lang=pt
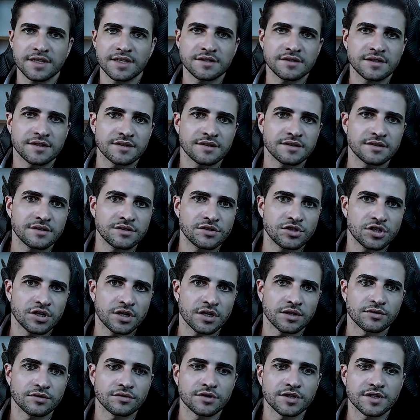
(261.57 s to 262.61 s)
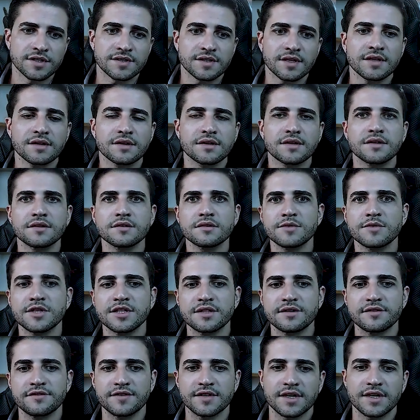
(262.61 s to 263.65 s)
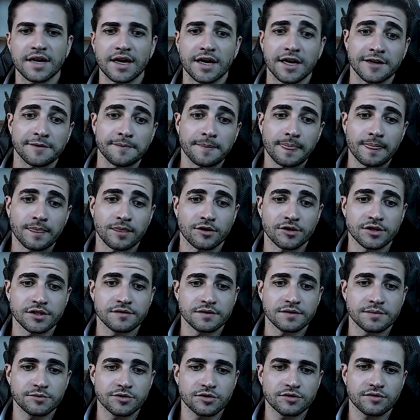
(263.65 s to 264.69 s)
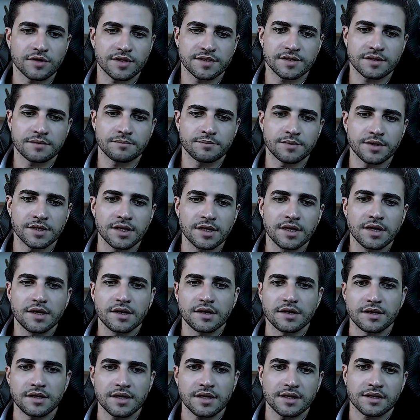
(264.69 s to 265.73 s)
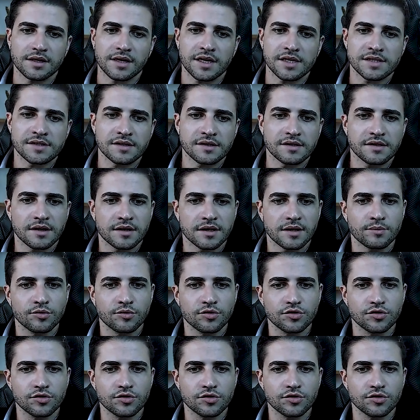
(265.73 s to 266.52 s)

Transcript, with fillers: desses indicadores tentando metrificar. Nós vimos que o S&P e a Nasdaq que acabou